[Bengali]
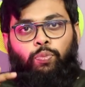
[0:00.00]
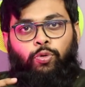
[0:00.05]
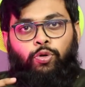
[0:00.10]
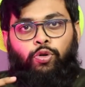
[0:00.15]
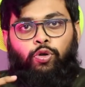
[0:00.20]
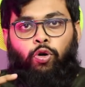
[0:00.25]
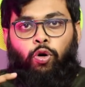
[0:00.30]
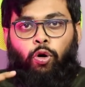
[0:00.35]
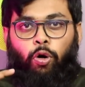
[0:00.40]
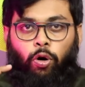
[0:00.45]

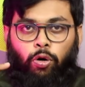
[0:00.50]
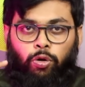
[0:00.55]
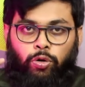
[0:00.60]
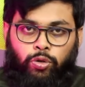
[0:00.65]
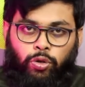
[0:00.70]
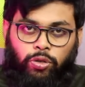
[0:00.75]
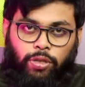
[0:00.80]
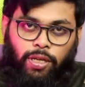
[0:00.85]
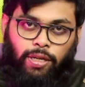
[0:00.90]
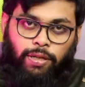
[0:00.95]
পুরো
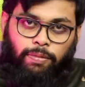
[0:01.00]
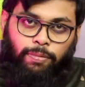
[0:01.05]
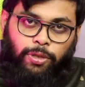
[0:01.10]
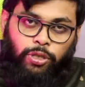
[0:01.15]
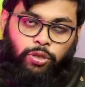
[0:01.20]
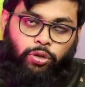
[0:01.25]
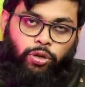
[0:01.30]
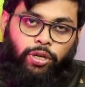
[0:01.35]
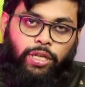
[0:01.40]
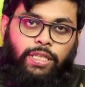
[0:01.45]
অলসতা
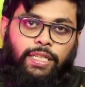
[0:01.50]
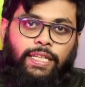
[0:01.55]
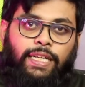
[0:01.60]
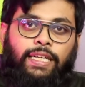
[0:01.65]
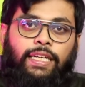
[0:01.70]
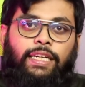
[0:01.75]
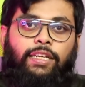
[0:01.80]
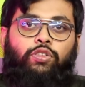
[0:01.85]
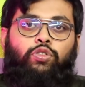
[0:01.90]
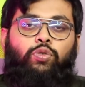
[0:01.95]
বিষয় নিয়ে
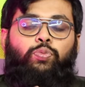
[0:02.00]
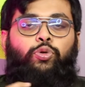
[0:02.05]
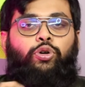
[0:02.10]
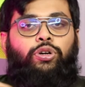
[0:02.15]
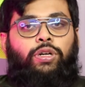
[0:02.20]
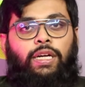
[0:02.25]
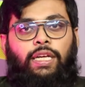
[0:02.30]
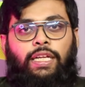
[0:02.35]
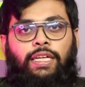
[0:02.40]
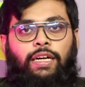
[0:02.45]
কিন্তু
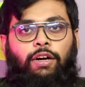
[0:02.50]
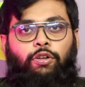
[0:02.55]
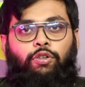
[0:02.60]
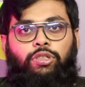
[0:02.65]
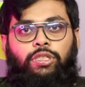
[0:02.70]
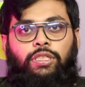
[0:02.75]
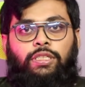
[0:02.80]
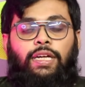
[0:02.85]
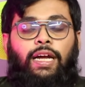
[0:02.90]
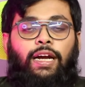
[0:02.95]
পুরোটা লেখা
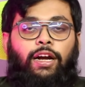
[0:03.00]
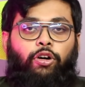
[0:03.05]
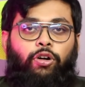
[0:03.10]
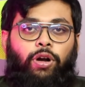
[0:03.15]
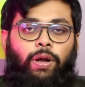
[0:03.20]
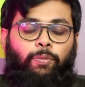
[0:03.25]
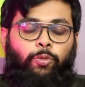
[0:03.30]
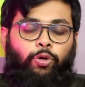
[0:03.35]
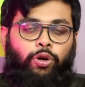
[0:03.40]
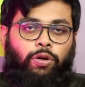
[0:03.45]
হয়েছে যার
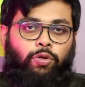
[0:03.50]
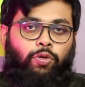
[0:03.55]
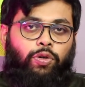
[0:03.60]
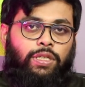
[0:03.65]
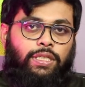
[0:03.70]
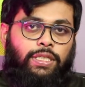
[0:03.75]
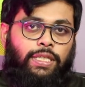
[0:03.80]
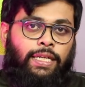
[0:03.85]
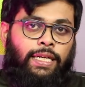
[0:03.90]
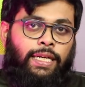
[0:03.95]
কারণে মনে
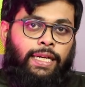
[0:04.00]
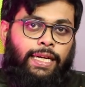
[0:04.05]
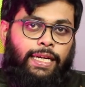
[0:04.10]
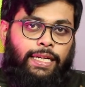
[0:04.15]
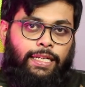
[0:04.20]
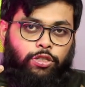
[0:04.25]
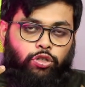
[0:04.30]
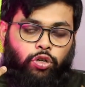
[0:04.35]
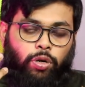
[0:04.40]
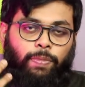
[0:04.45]
করি যে
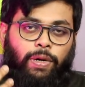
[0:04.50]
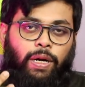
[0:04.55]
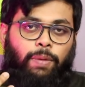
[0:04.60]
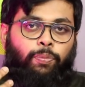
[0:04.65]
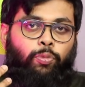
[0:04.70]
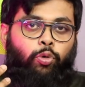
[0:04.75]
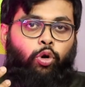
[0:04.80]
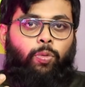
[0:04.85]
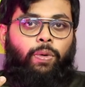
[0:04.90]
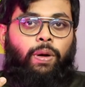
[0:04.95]
যখন আপনারা
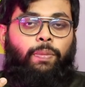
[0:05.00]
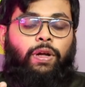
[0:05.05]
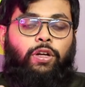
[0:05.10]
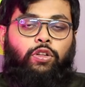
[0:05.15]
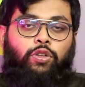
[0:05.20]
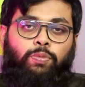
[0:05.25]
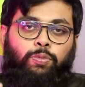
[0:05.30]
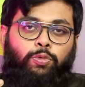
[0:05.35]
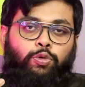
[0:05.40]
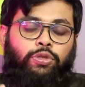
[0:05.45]
পড়বেন আপনারা
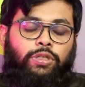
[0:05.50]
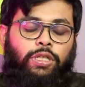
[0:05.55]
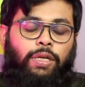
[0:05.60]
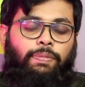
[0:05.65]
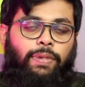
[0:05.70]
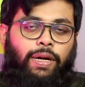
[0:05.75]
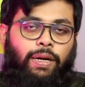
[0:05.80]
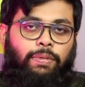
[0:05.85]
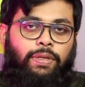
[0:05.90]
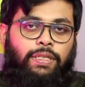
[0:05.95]
কিন্তু বুঝতে
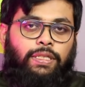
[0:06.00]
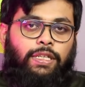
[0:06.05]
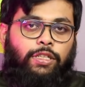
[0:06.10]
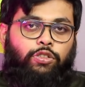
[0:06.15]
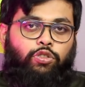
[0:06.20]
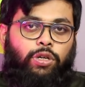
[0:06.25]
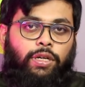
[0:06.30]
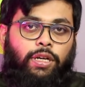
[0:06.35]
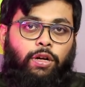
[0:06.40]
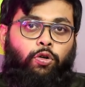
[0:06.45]
পারবেন যে
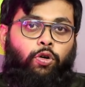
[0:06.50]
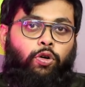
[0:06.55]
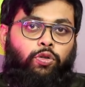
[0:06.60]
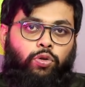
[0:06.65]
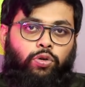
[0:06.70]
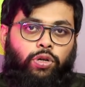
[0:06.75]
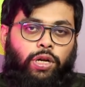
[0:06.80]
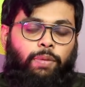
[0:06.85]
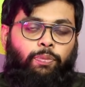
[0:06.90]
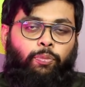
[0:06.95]
আসলে এটা
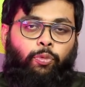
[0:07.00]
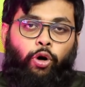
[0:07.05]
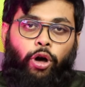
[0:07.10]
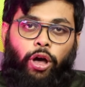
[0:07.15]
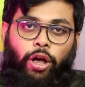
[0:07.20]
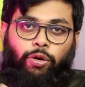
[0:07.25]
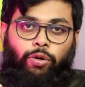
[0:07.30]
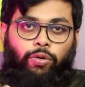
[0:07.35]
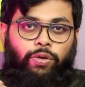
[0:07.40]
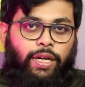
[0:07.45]
কতটা
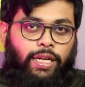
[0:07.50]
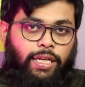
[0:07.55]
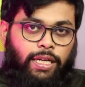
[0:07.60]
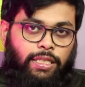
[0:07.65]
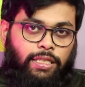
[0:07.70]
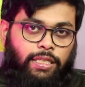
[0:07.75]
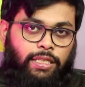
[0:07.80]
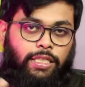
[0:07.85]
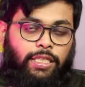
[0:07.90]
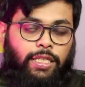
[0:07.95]
ভয়ানক একটা
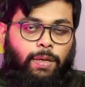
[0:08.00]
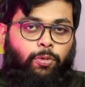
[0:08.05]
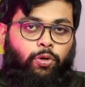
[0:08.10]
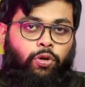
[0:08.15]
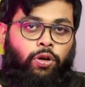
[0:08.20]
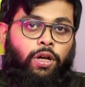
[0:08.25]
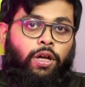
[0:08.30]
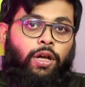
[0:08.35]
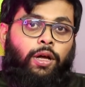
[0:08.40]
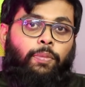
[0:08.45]
জিনিস এবং
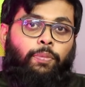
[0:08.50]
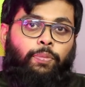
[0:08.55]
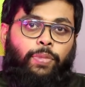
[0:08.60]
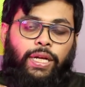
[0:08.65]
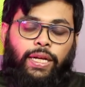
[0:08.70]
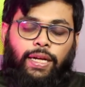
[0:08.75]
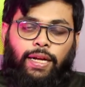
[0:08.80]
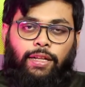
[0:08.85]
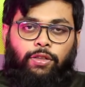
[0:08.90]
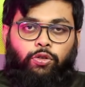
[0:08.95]

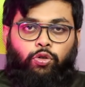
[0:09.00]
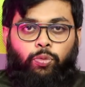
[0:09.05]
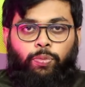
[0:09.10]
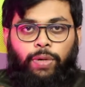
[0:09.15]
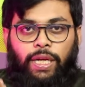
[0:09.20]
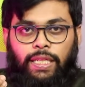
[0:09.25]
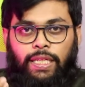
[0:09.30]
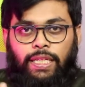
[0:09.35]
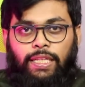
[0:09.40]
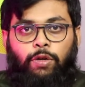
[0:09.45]
বিখ্যাত
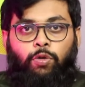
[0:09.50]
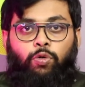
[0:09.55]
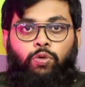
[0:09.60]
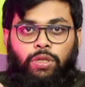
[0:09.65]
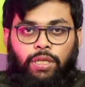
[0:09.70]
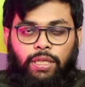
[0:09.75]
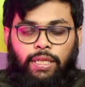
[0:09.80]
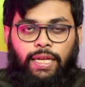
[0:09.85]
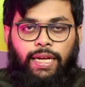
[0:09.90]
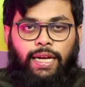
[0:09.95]
ব্যক্তিদের
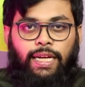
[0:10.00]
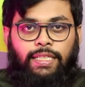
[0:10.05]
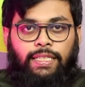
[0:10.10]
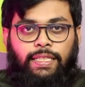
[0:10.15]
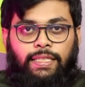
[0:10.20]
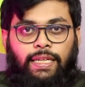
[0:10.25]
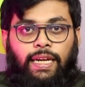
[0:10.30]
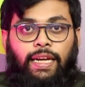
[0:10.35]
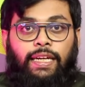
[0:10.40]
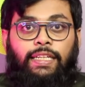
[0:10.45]
উক্তি দেয়া
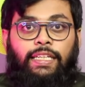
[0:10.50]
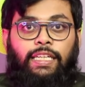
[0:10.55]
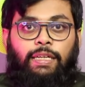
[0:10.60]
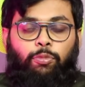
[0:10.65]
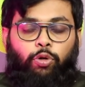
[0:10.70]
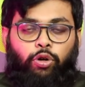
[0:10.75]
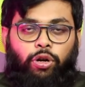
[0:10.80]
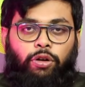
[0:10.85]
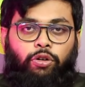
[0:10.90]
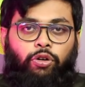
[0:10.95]
আছে তারা কি
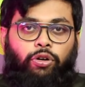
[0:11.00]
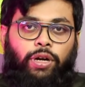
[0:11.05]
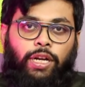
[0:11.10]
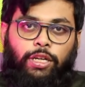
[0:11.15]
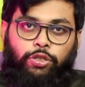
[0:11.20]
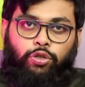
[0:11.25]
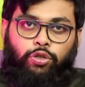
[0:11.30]
মনে করেন